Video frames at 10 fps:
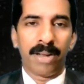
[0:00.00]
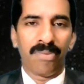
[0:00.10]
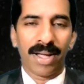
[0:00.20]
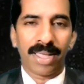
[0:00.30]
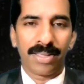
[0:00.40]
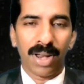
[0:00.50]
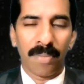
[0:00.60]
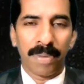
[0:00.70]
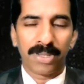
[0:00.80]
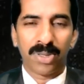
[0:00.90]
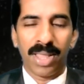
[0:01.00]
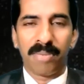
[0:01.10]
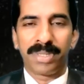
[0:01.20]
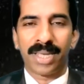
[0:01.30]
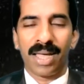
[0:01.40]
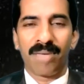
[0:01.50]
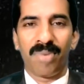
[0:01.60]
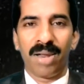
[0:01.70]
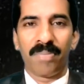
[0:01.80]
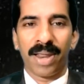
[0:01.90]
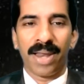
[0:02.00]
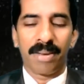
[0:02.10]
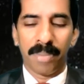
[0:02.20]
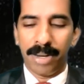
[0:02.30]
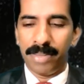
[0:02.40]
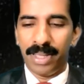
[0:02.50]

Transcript: మన వాక్యం ద్వారా పరిశుద్ధాత్మ సహాయం వల్ల ప్రియులారా మనం